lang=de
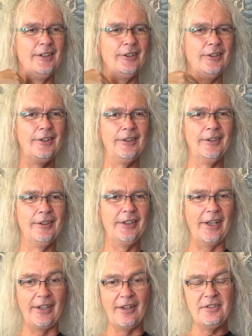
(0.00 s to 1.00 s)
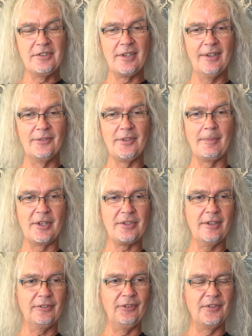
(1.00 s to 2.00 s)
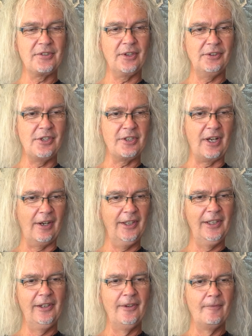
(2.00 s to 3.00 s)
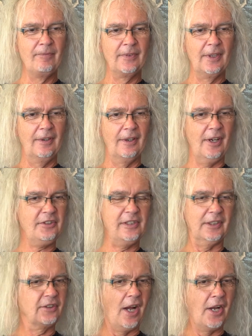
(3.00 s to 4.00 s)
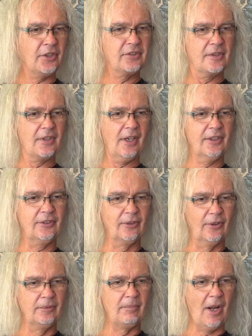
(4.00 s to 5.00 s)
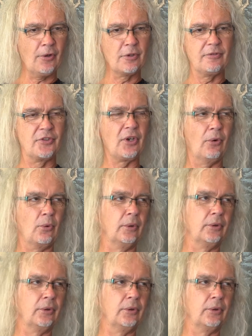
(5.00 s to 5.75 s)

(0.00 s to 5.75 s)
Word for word: Äh, der Jens, äh, unser Bassist, findet es richtig geil. Axel hat gar nichts gesagt und Markus findet es auch